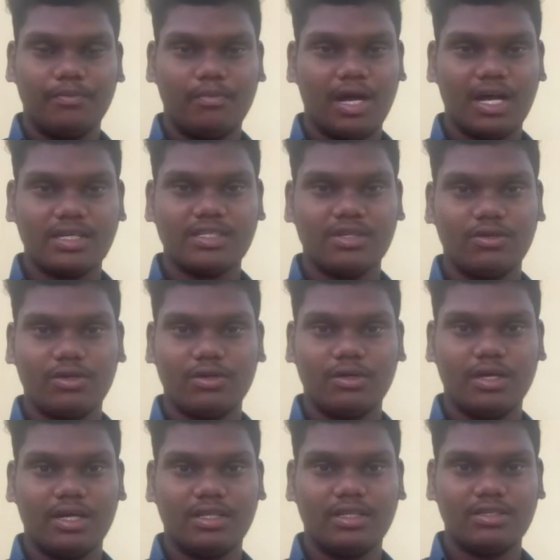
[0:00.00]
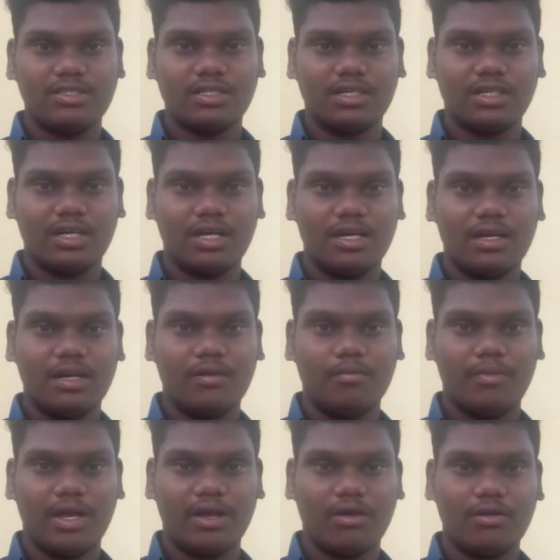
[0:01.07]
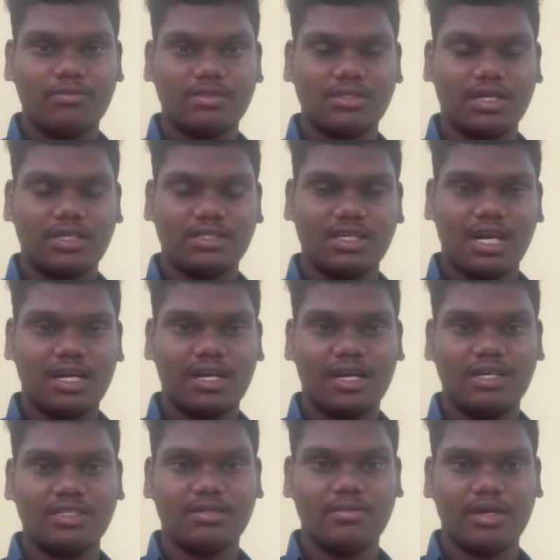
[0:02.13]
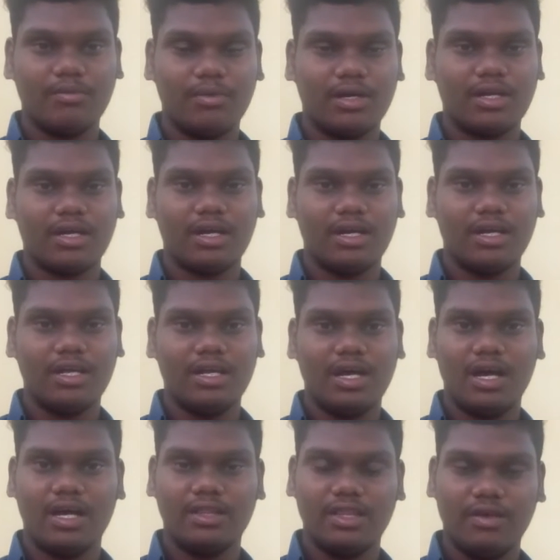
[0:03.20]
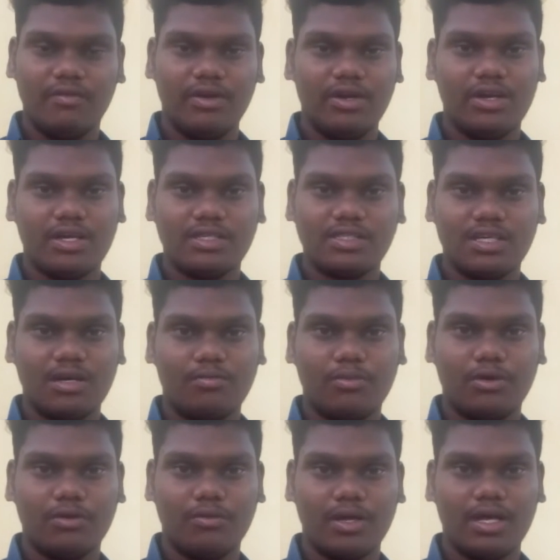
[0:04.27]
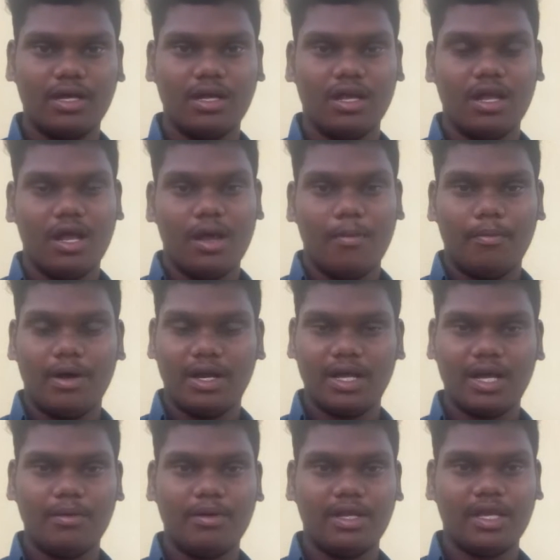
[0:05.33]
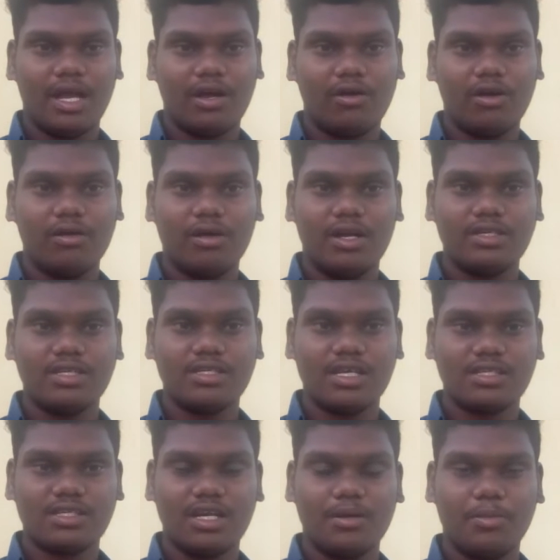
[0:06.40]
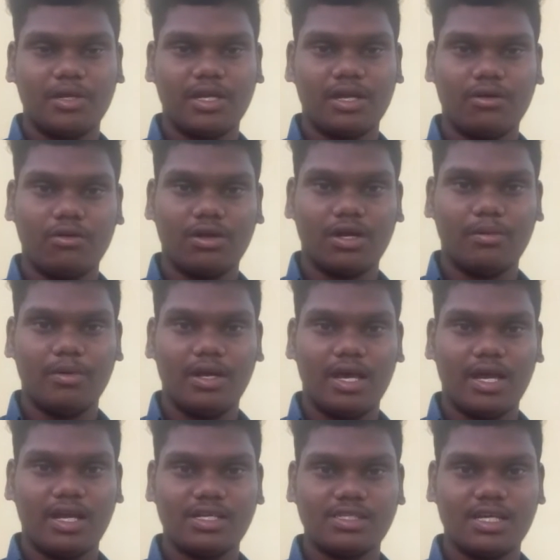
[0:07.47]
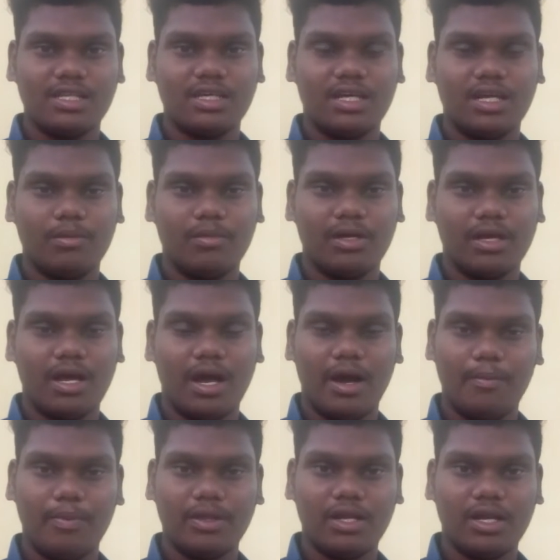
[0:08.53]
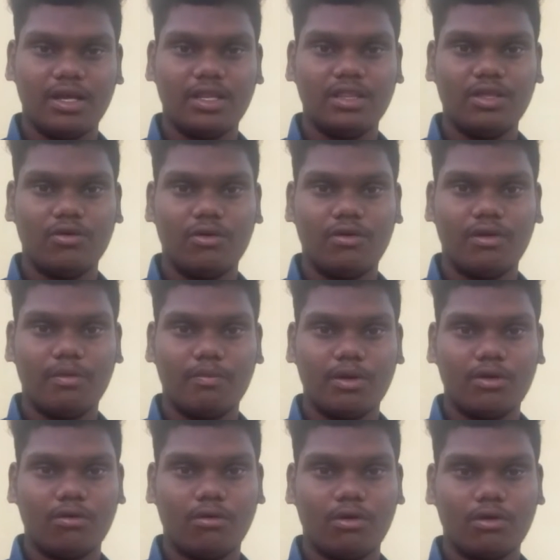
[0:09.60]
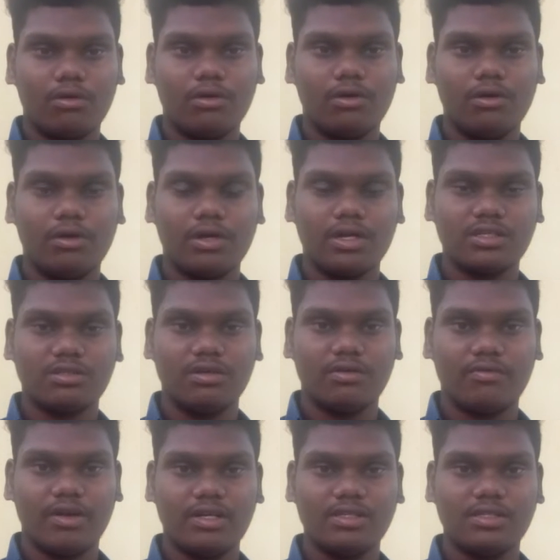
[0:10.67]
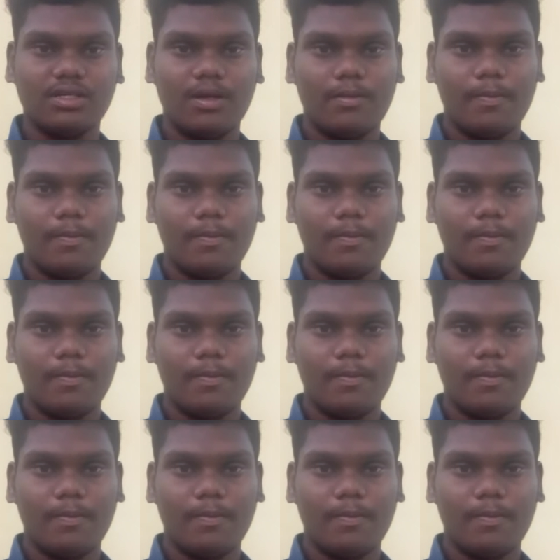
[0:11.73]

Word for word: பாக்ஸை ஒரு எடுத்து வச்சுக்கோங்க மைக்ரோம்ஸ்க்கு ஸ்டார்டர் கல்ச்சர் மேக் பண்ணுறக்காண்டி நான் அந்த வீடியோ நெக்ஸ்ட் நான் போடுவேன் மறக்காமல் நீங்கள் அக்கறை எங்களுக்கு சப்ஸ்கிரைப் பண்ணிங்க கொடுக்க பெல் ஐக்கனை சேர்த்து கிளிக் பண்ணிங்க அப்போ தான் நான் எந்த ஒரு வீடியோ போனாலும் உங்களுக்கு நோட்டிஃபிகேஷன் ஃப்ரெண்ட்ஸ்